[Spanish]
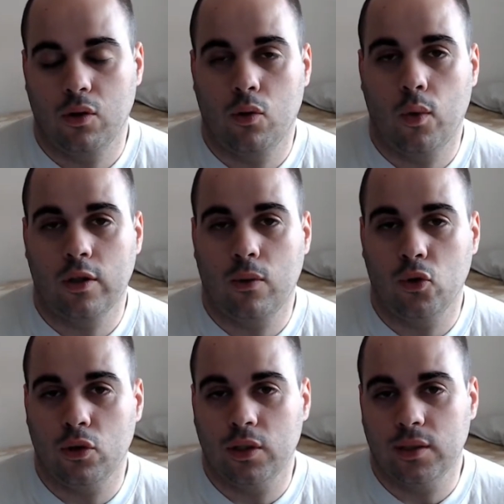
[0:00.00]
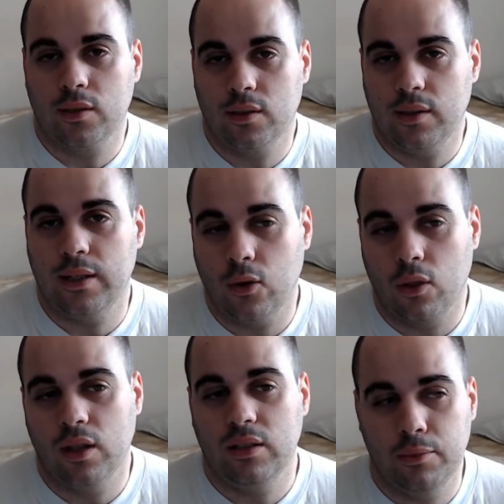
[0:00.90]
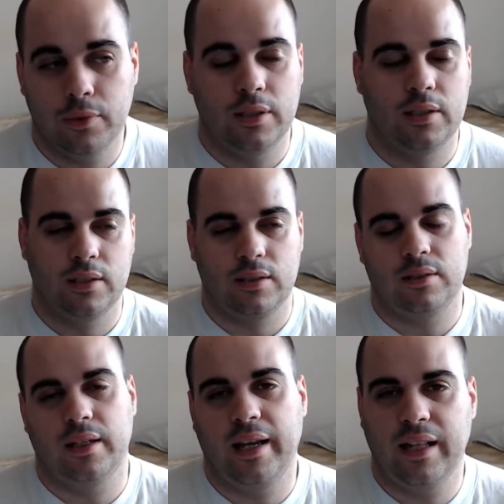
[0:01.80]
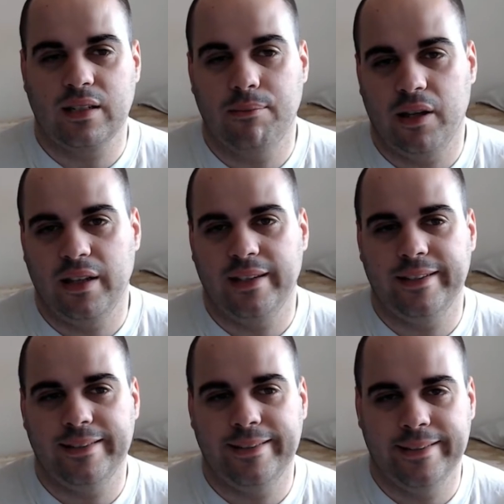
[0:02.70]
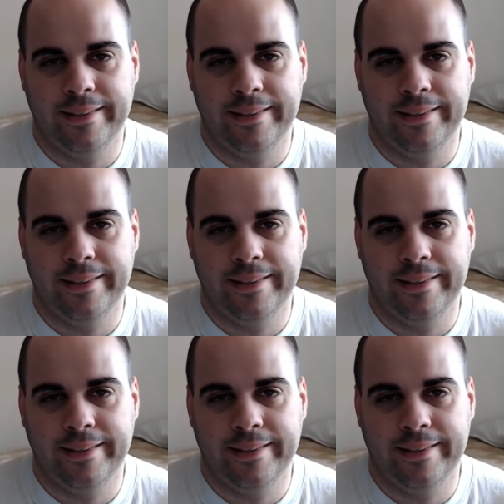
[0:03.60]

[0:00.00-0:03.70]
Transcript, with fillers: cuatro botones. Entonces, pues te quedas en plan de... Ah".